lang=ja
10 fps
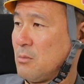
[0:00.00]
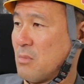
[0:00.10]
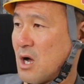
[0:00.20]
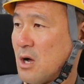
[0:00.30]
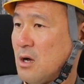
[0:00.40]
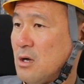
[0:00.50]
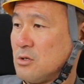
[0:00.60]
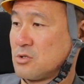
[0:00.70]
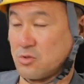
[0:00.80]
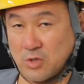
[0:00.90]
まあ
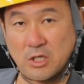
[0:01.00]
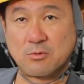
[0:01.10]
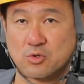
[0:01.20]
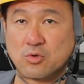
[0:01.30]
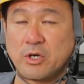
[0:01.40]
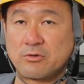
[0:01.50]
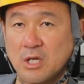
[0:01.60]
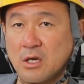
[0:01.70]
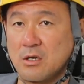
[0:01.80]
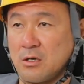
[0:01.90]
机でもそうだよ
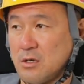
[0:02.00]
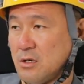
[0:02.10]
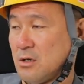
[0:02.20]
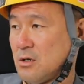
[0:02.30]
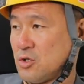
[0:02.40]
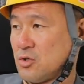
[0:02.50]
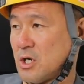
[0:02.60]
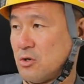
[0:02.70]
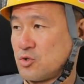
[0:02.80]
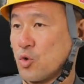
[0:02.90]
ね
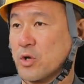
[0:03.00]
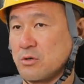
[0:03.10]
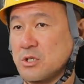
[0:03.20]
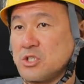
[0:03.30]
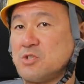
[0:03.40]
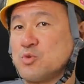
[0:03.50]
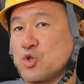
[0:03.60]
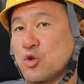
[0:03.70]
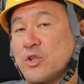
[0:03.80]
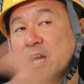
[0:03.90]
あの焼却事務
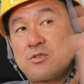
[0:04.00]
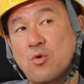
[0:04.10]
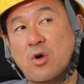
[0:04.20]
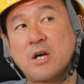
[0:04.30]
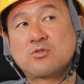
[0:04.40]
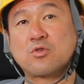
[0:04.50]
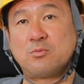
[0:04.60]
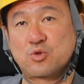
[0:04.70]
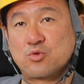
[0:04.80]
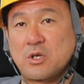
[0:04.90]
所の内装改装
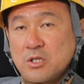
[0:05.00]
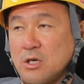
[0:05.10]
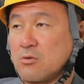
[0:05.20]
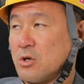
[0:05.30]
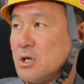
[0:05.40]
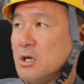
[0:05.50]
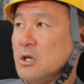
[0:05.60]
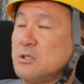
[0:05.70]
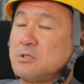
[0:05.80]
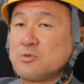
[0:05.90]
費もそうだよねこれ
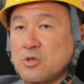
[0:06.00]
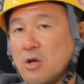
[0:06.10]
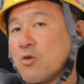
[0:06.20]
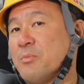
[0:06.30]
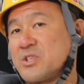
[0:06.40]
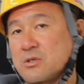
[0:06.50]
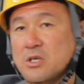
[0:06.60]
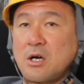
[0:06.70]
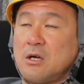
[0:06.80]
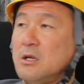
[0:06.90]
事務所結構めちゃく
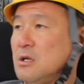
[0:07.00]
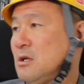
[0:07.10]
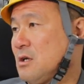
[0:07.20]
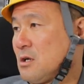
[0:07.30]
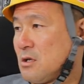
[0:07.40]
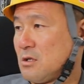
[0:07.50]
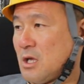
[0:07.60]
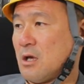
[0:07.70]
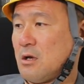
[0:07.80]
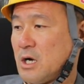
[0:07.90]
ちゃ
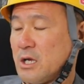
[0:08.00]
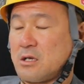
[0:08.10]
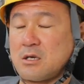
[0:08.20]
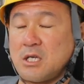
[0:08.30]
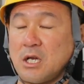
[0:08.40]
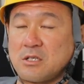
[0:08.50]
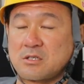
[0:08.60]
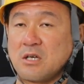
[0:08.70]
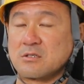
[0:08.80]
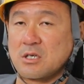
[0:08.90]
ねはれ綺麗に
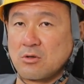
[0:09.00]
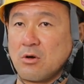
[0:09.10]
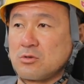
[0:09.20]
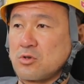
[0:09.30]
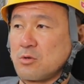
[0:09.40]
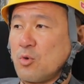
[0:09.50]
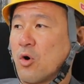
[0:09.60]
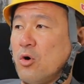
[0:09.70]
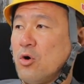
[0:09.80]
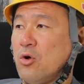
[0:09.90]
したんですけどそれ
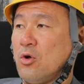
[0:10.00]
も